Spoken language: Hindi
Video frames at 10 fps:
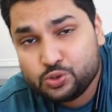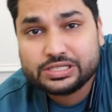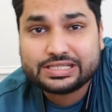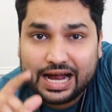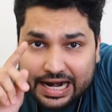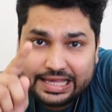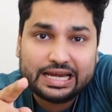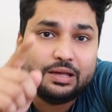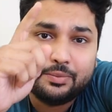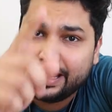शू जिसका
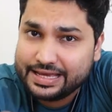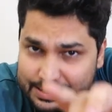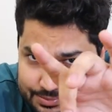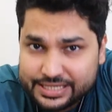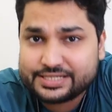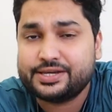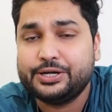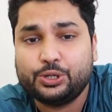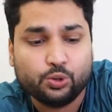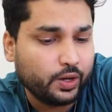आर्टिकल नंबर एस एम सिक्स
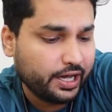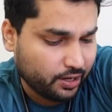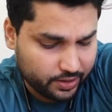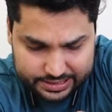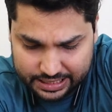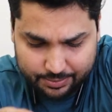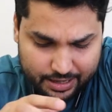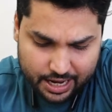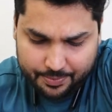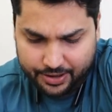है और इसकी एम
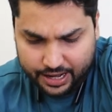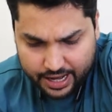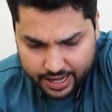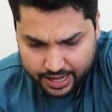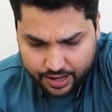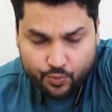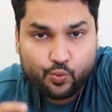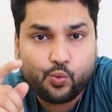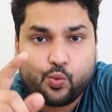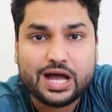आर पी है
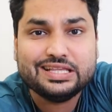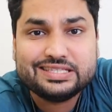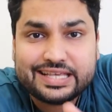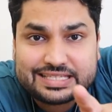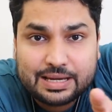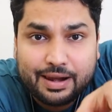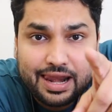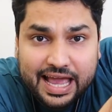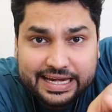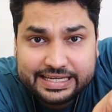
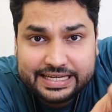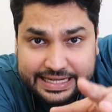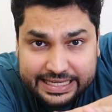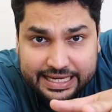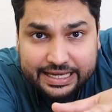की ठीक